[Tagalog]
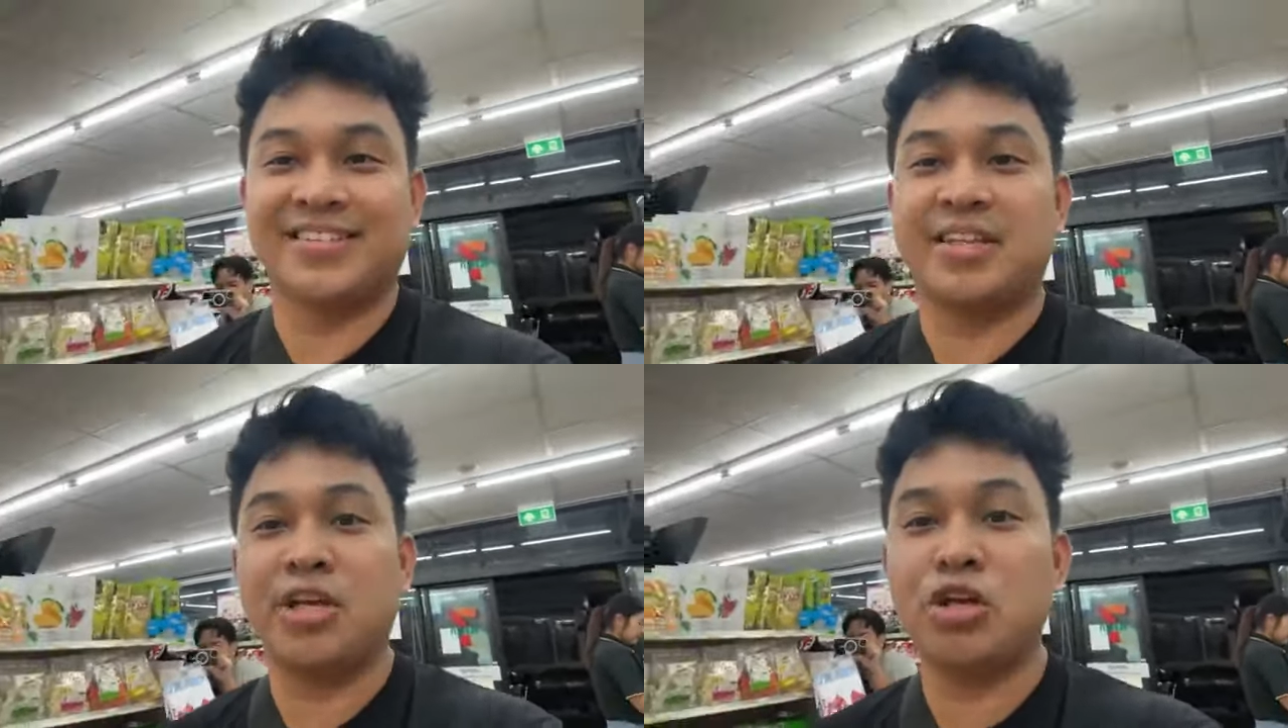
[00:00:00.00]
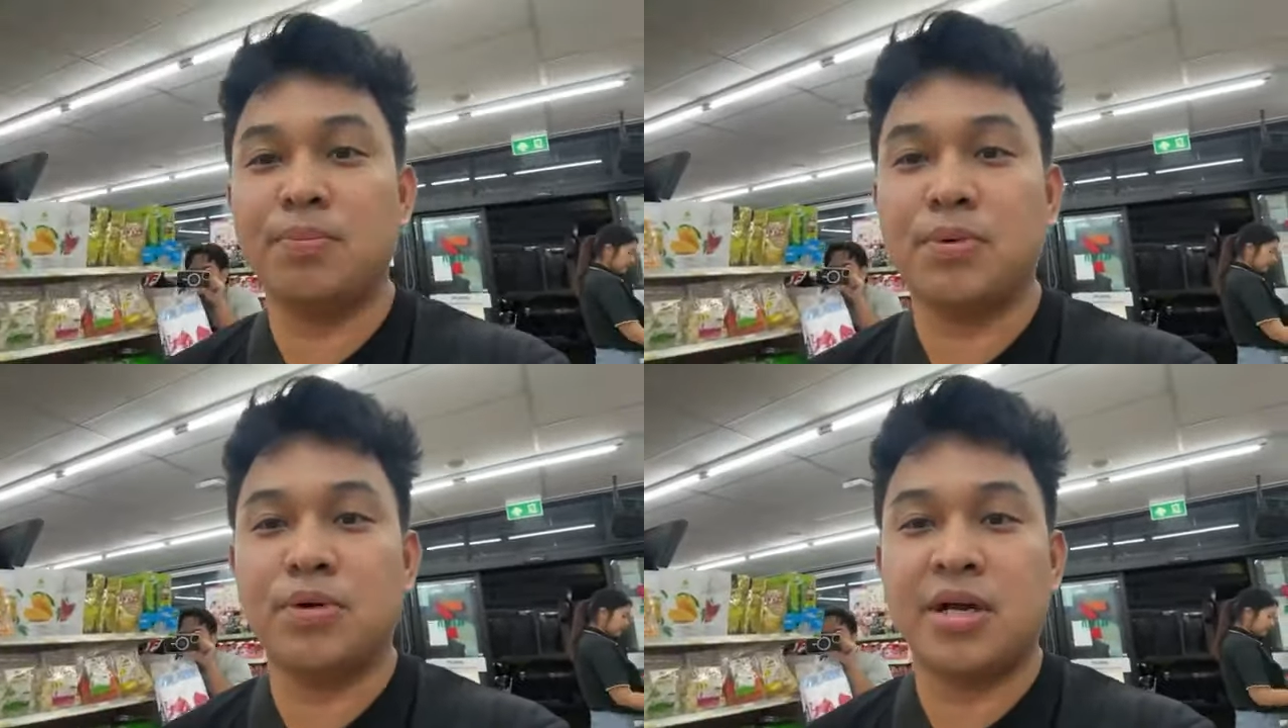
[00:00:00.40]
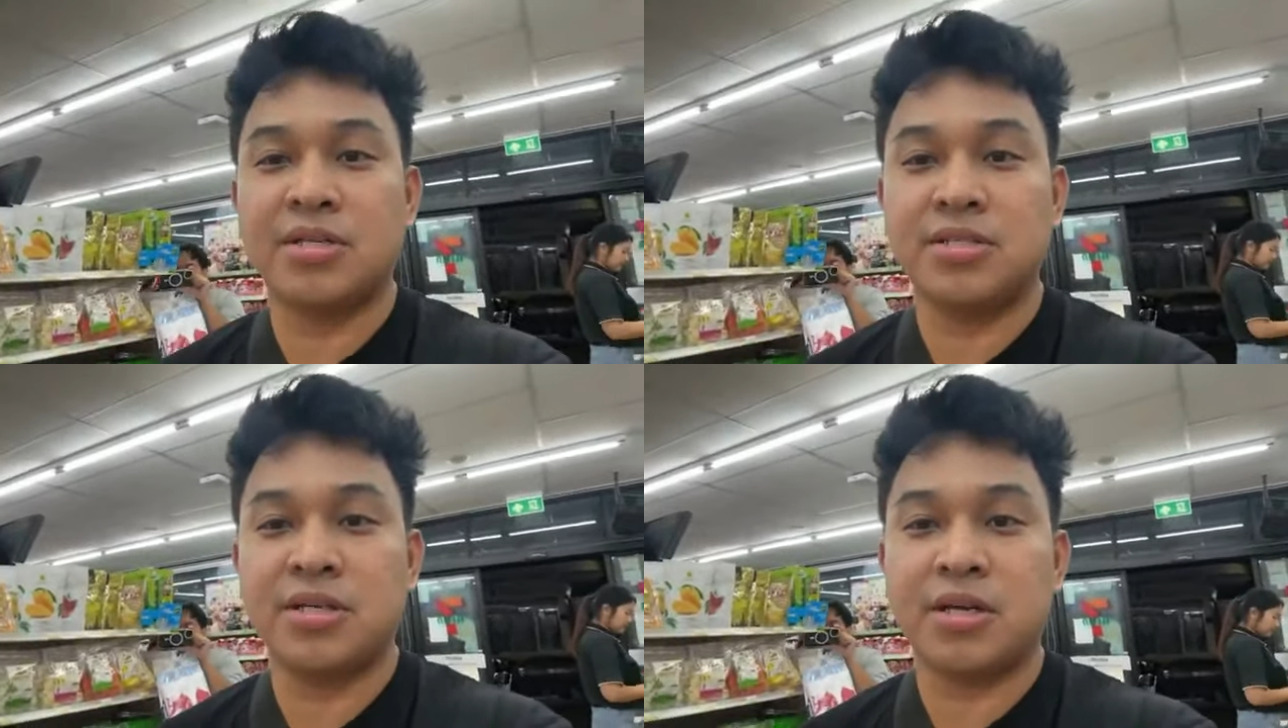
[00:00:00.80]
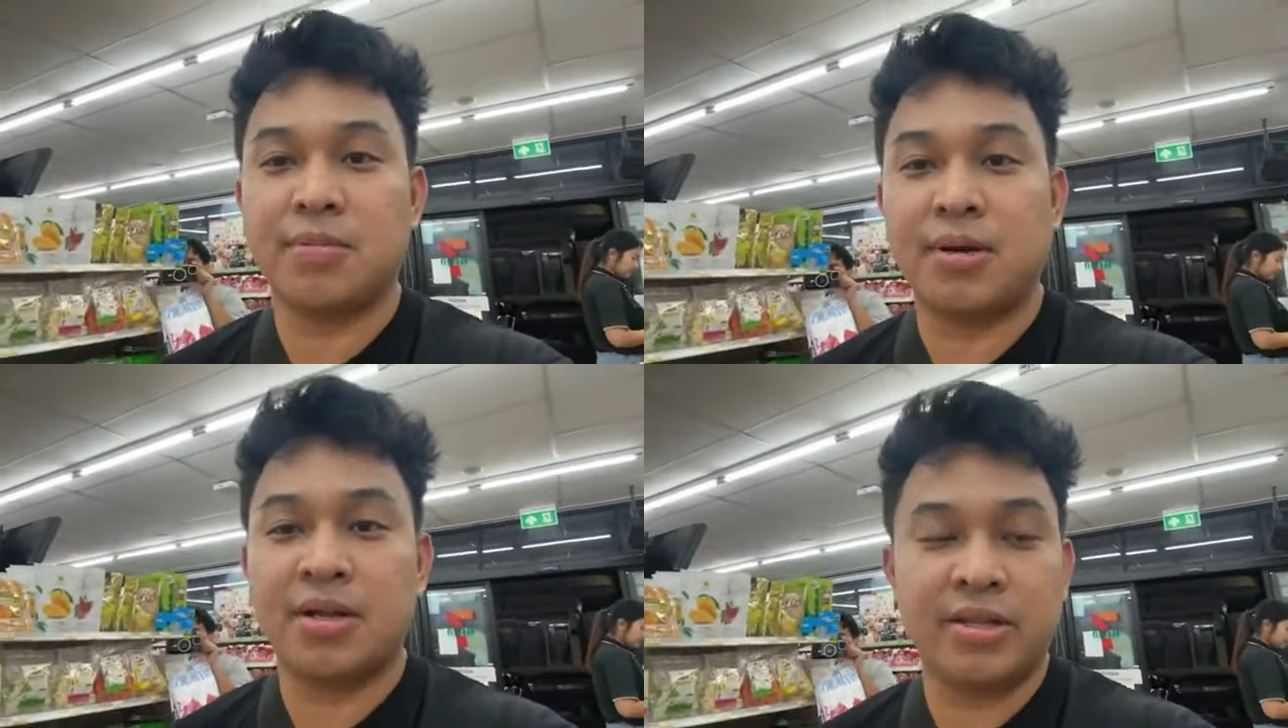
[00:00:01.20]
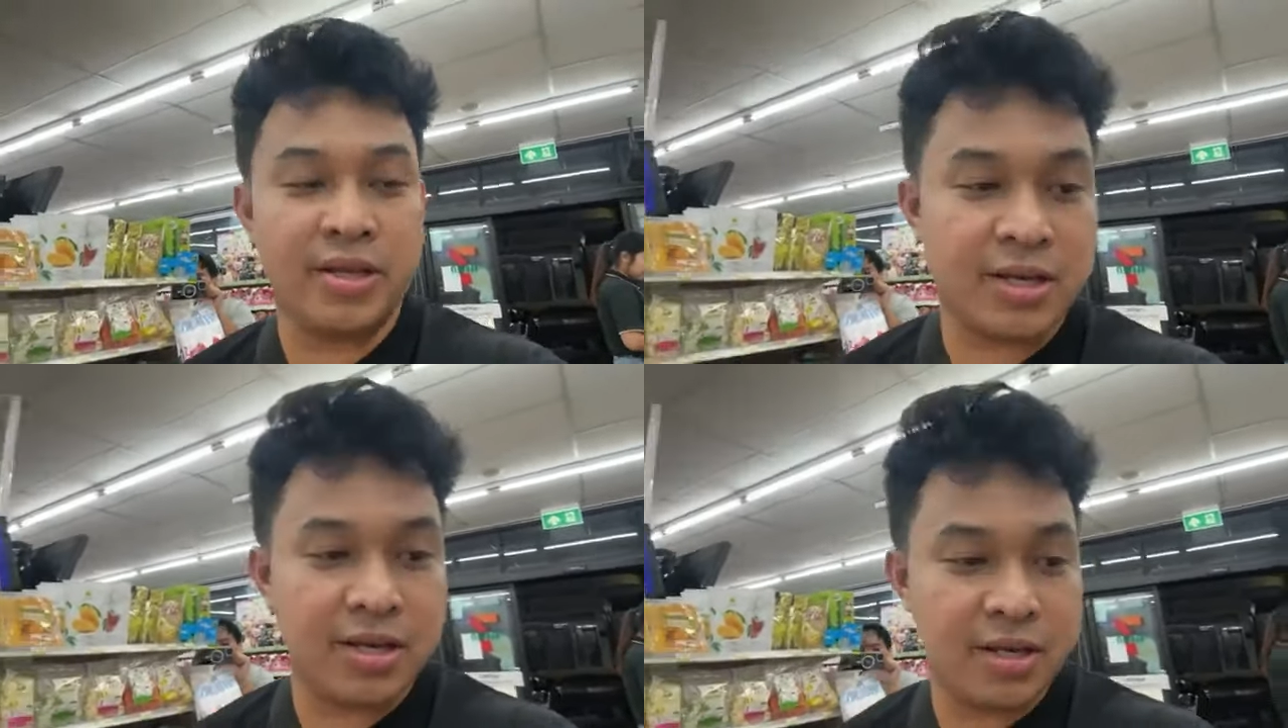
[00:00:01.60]
Thank you po, Angie
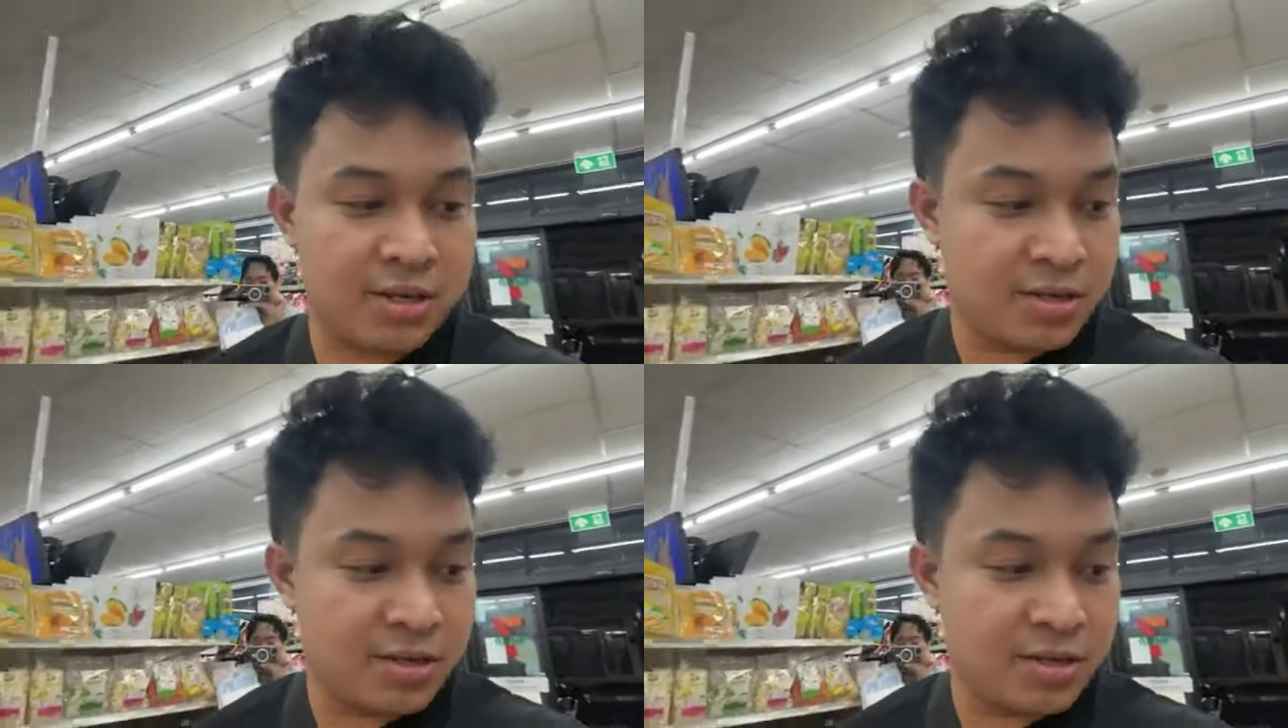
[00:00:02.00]
Ribalde